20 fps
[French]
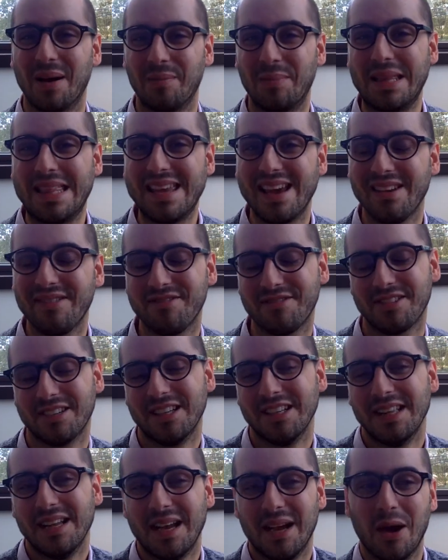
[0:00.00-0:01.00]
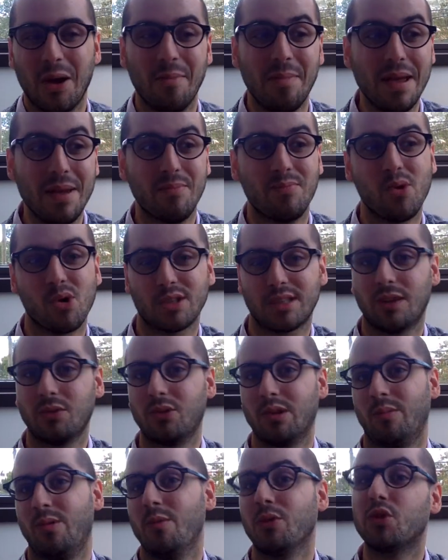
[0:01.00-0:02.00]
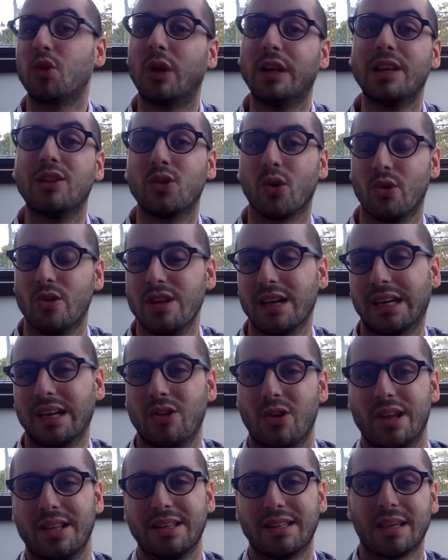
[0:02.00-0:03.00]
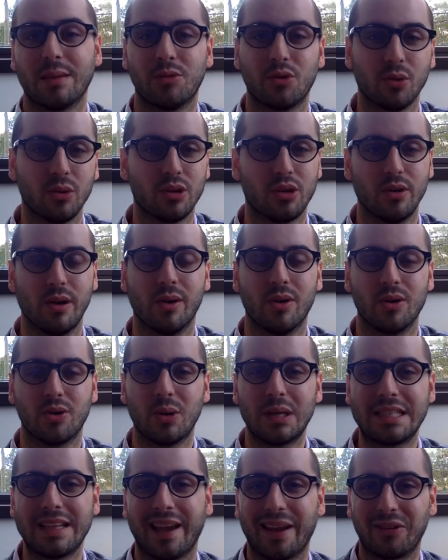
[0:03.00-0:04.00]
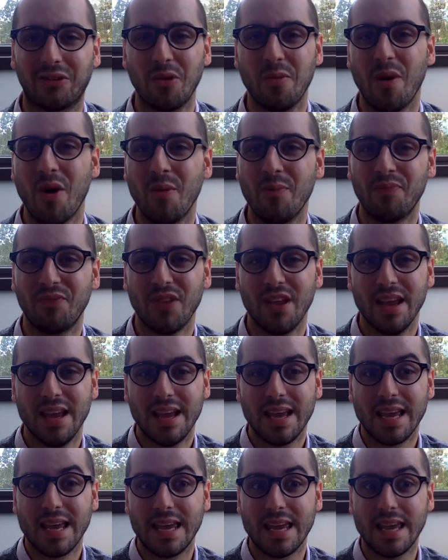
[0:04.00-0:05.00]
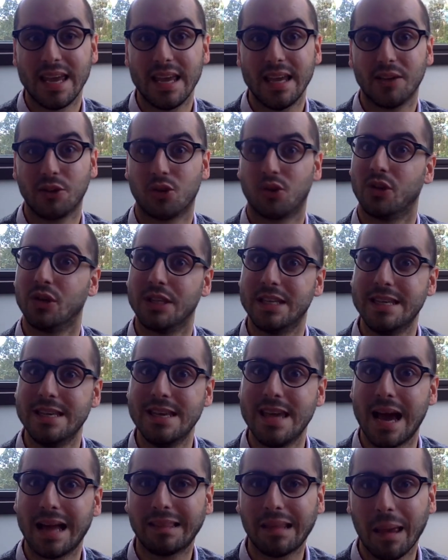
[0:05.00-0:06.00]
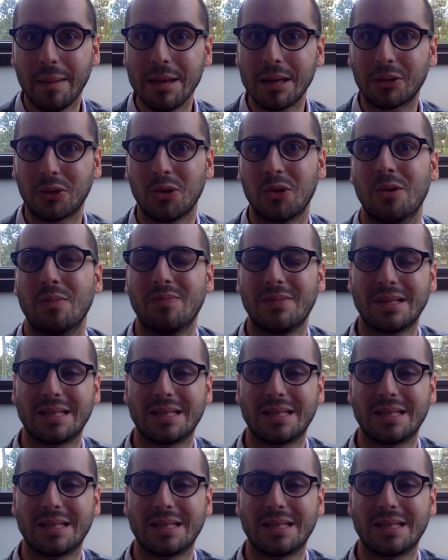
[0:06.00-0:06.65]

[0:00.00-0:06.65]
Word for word: PDF. Euh, mais pour ça, tout simplement, tu cliques sur le lien qui est dans la description et tu les reçois directement. Et je te dis à très bientôt.